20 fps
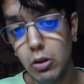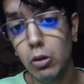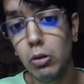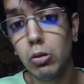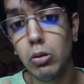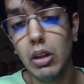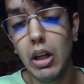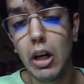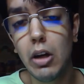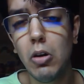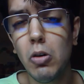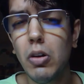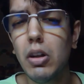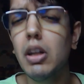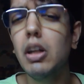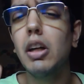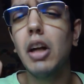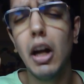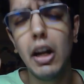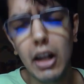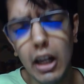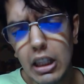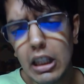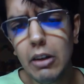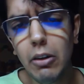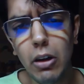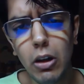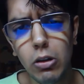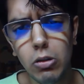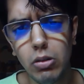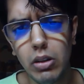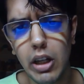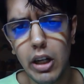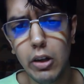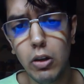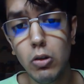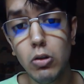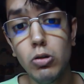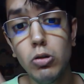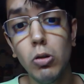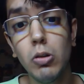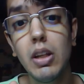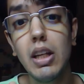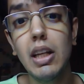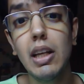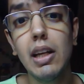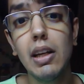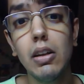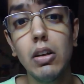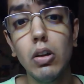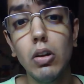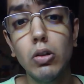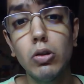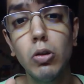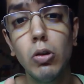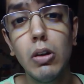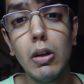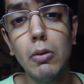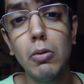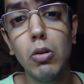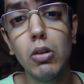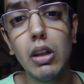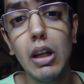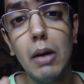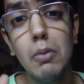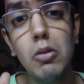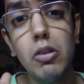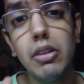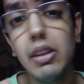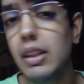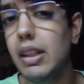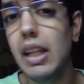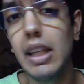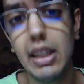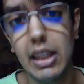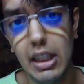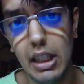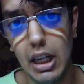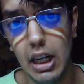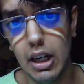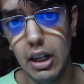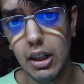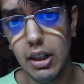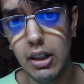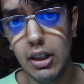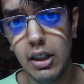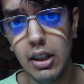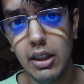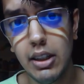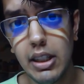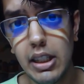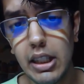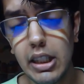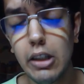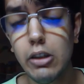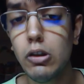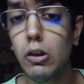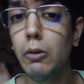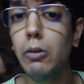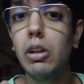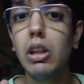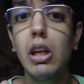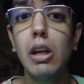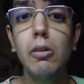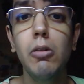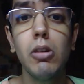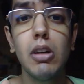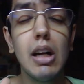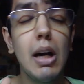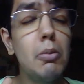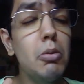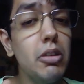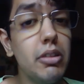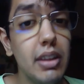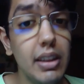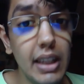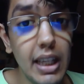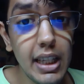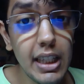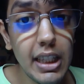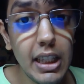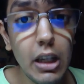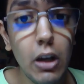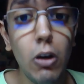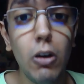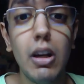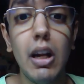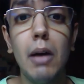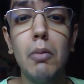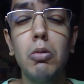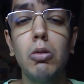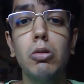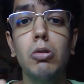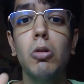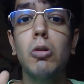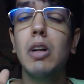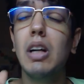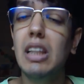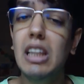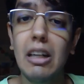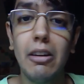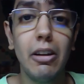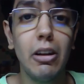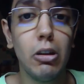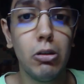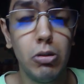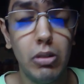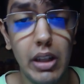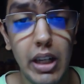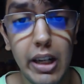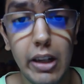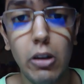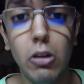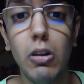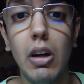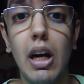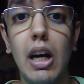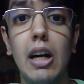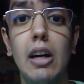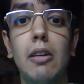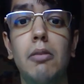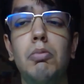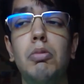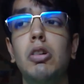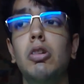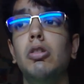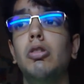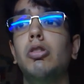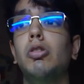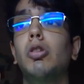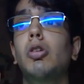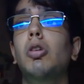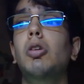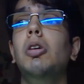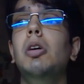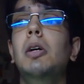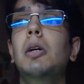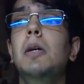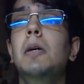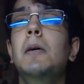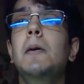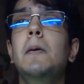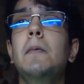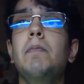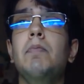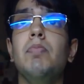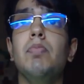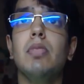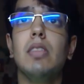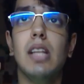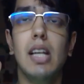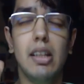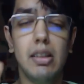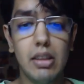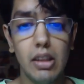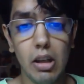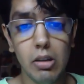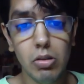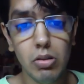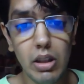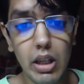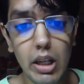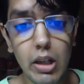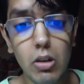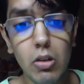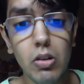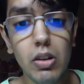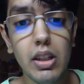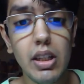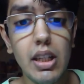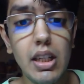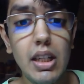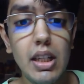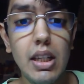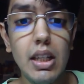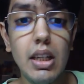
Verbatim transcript: को सुना रहे हो गंदे वाला सुना रहे हो जो कि जो कि वो काम उसने नहीं किया ठीक है जो कि वो काम उसने नहीं किया और आप उसको करने वाला सुना रहे हो आप उसको इतना सुना रहे हो कि